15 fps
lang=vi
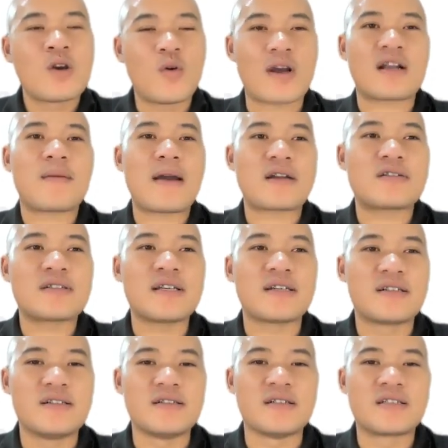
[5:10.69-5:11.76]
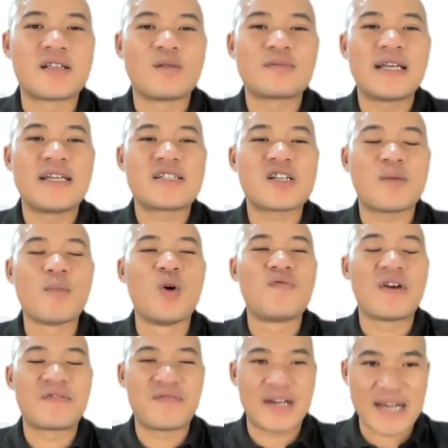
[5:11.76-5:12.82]
Hoặc các bạn có thể gửi thông tin cho bộ
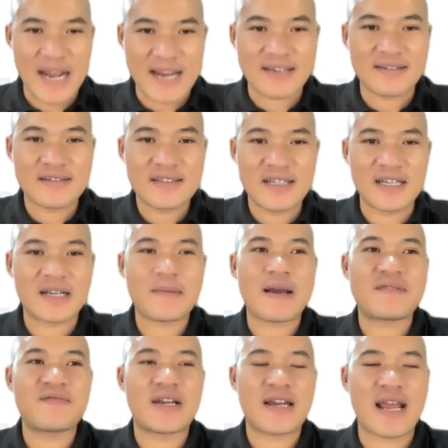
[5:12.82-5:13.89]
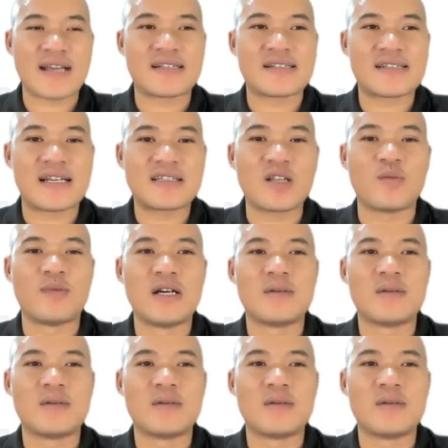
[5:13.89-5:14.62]
phận vận hành, thì các bạn vận hành sẽ tổng